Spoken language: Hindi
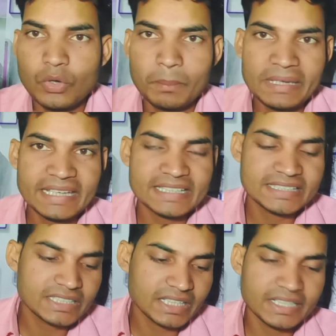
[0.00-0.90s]
तो
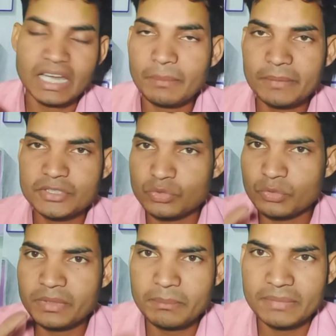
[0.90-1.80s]
अप्लीकेशन का नाम है
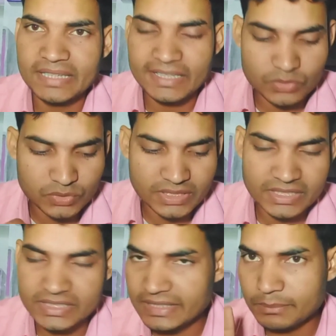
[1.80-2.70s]
जो भी हम बताएंगे उस
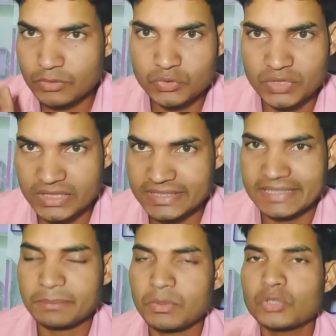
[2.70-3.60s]
तरीके से आपको सर्च
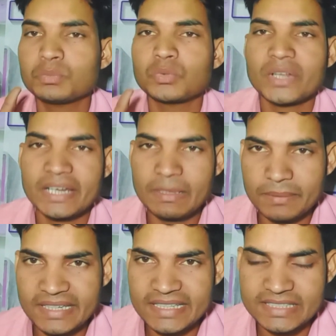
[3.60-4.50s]
करना बहुत पुराना
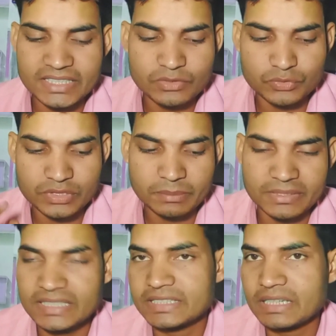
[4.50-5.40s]
अप्लीकेशन है उसकी
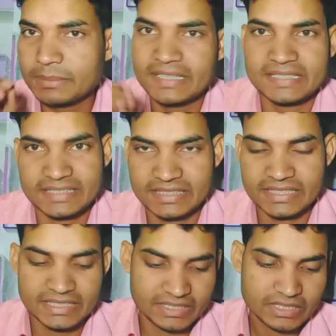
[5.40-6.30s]
मदद से आप ले
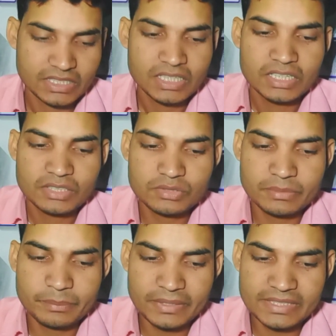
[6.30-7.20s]
सकते हैं तो
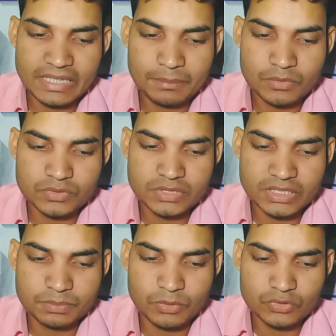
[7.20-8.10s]
सिंपल सा आपको
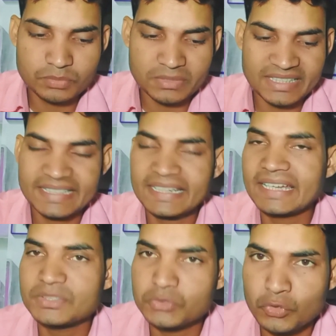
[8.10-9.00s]
सर्च बॉक्स में लिखना
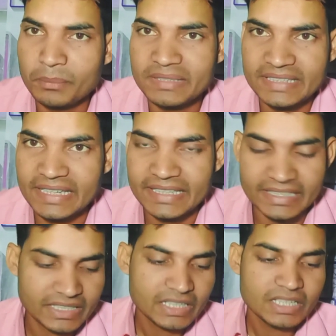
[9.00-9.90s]
है जो हम
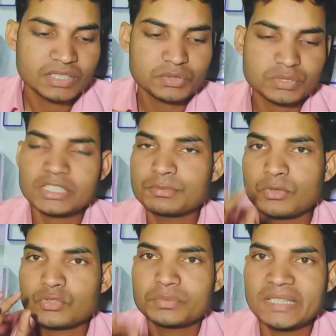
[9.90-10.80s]
बताएं तो सर्च
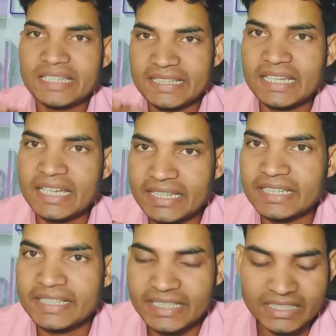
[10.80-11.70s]
बॉक्स में लिखना है
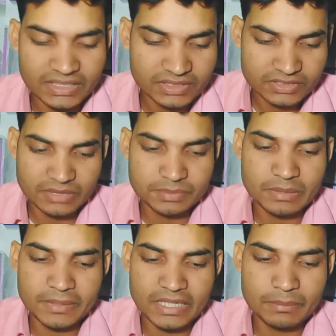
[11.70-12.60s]
एयरटेल
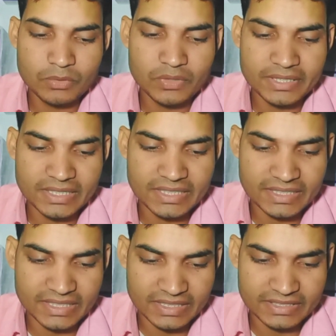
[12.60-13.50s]
सबसे पहले आपको एयरटेल
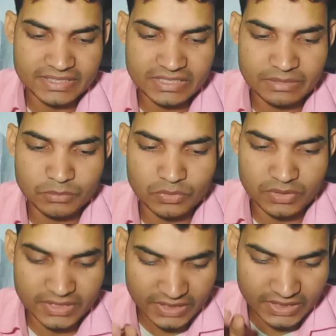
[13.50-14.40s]
लिखना है जैसे हम
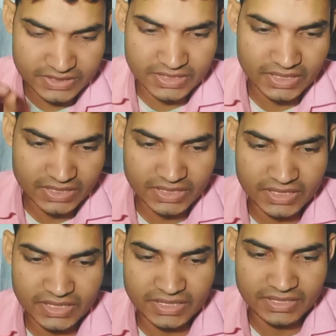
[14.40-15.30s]
लिखना स्टार्ट कर
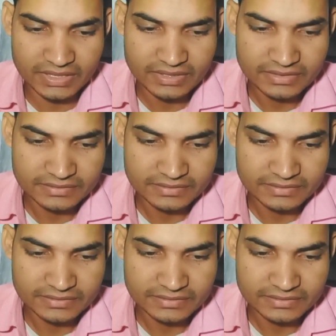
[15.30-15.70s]
रहे हैं